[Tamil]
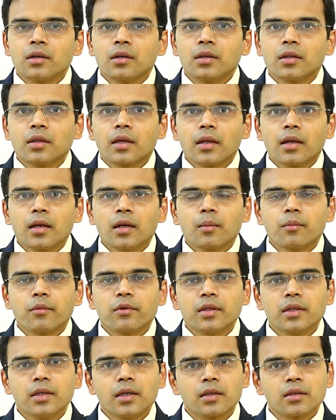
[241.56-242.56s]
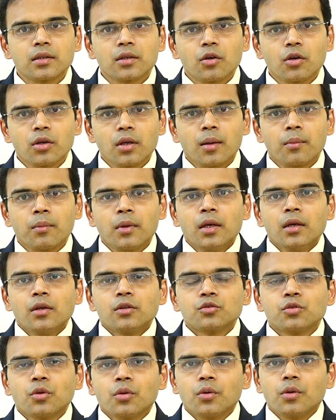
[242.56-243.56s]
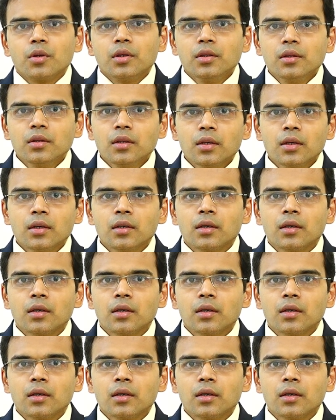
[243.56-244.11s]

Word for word: இதையெல்லாம் நம்ம வந்து எடுத்துக்கொள்ளலாம் ஸோ இந்த